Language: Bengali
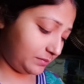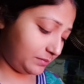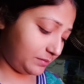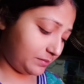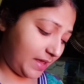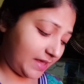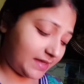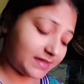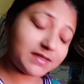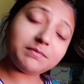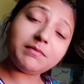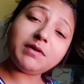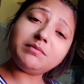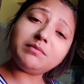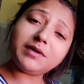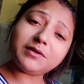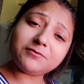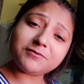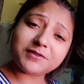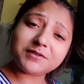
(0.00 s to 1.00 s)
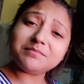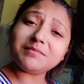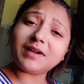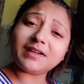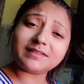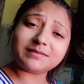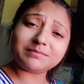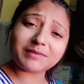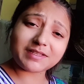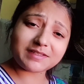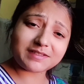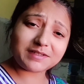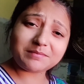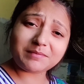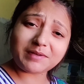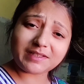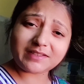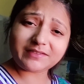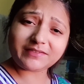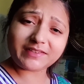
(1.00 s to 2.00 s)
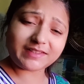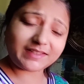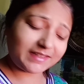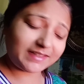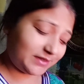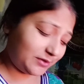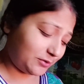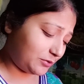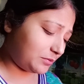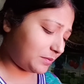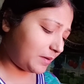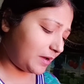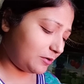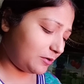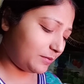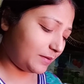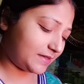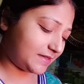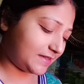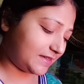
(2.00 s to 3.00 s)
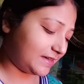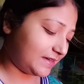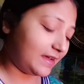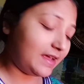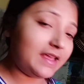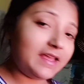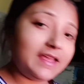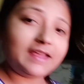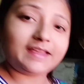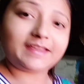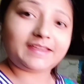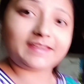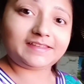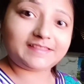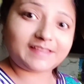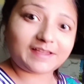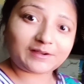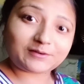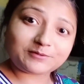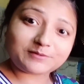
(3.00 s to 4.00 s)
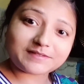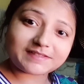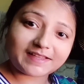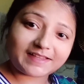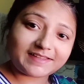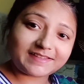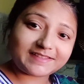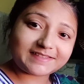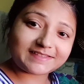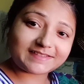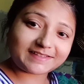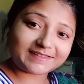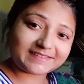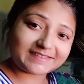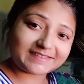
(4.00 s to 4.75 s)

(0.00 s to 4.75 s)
ম্যাক্সিমাম মানুষই মাছের মাথা ফাতা খেতে অত ভালোবাসে না এই দেখো সাইজটা